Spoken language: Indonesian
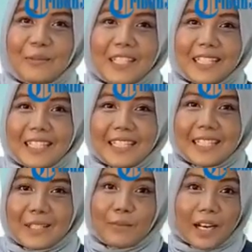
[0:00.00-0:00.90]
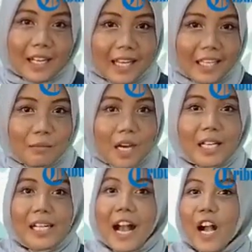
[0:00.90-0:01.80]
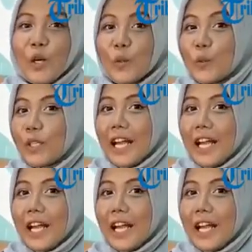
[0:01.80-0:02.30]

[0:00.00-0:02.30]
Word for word: Tribuners, balik lagi bareng aku